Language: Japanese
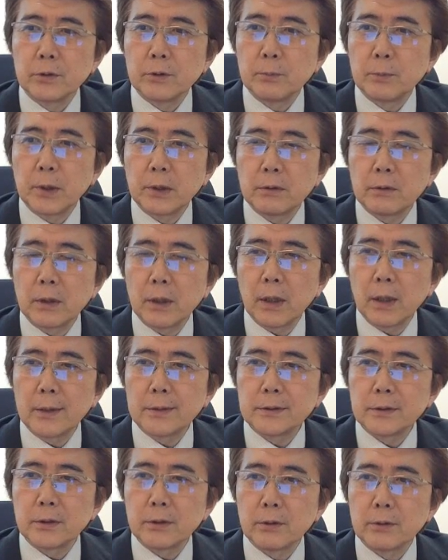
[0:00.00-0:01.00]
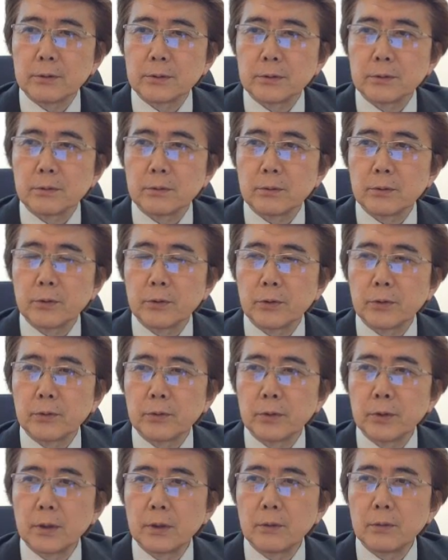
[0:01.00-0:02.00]
それを脈波解析をすること
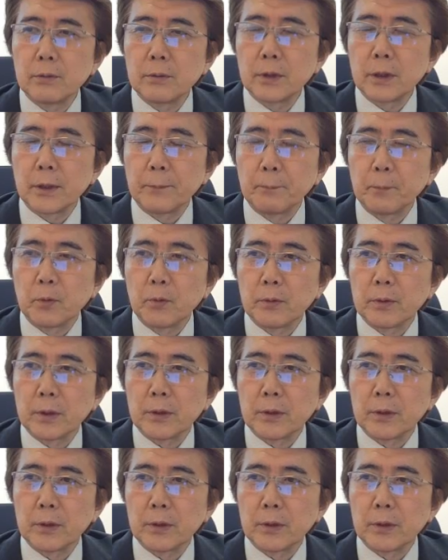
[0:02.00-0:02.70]
によってどんな